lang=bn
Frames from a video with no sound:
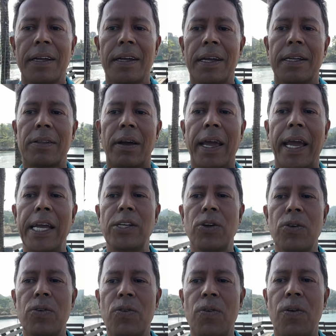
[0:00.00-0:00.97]
তো এই
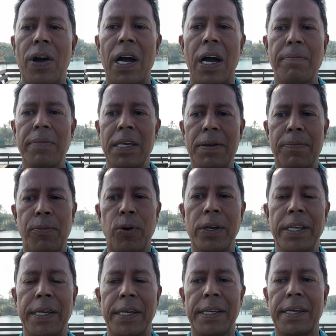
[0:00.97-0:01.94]
জন্য আমি
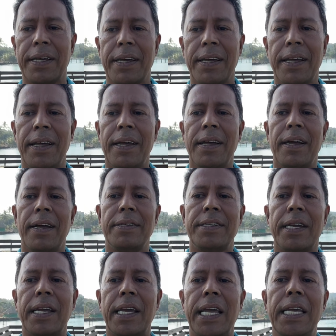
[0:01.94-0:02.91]
বলি
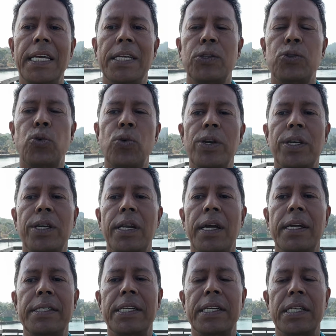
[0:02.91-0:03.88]
যে এই দুইটা
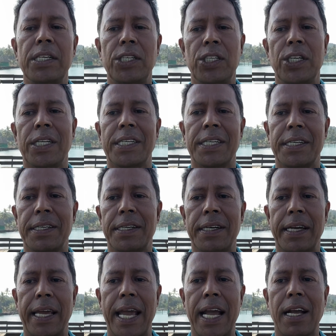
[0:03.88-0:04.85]
জিনিসেরই
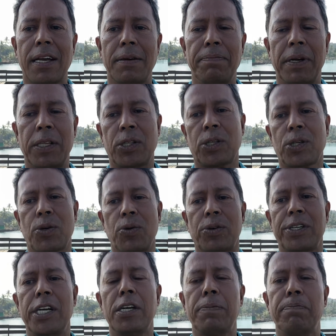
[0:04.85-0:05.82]
একমাত্র
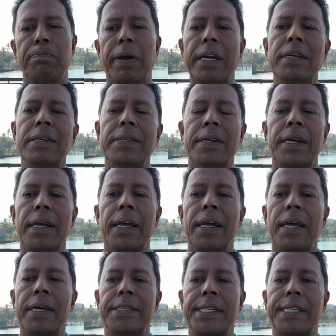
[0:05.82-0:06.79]
ট্রিটমেন্ট
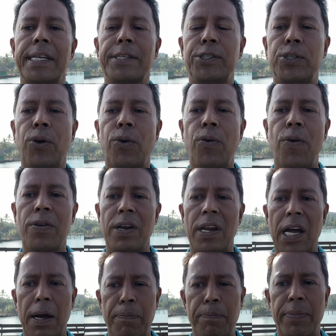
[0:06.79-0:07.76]
সেটা যখন
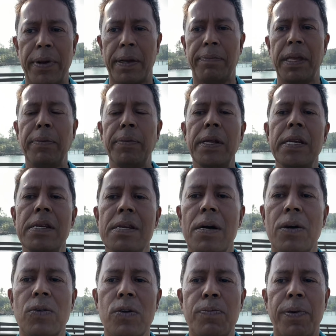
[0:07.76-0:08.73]
আপনি বিভিন্ন
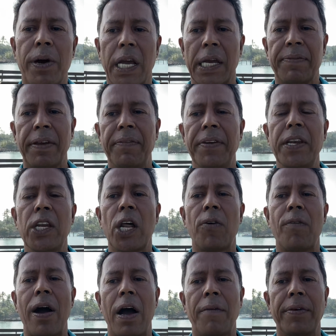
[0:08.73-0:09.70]
উপায়ে
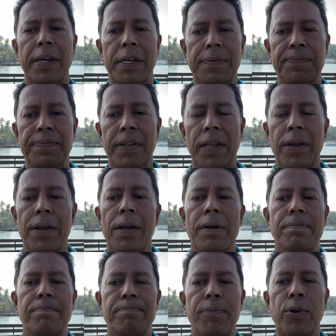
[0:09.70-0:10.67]
বিভিন্নভাবে
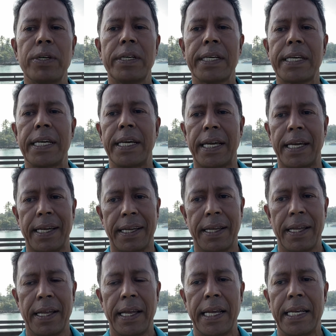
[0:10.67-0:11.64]
বডিকে
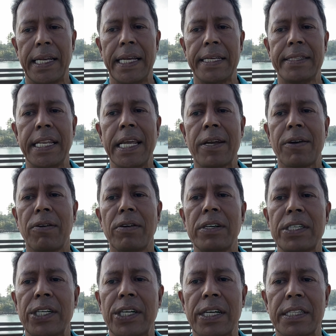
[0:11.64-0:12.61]
এসিডিক
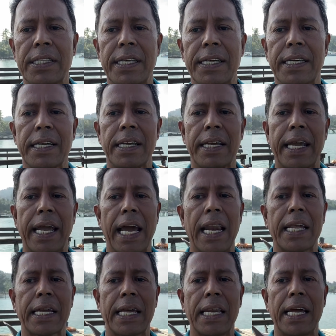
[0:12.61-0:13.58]
কন্ডিশন থেকে
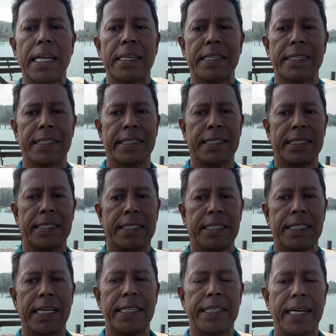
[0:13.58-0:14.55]
অ্যালকালাইন
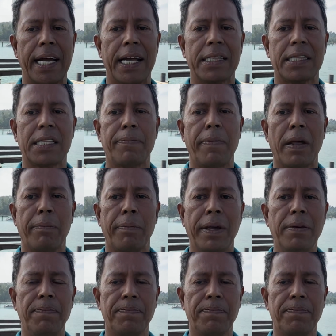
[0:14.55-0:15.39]
স্টেজে আনতে পারবেন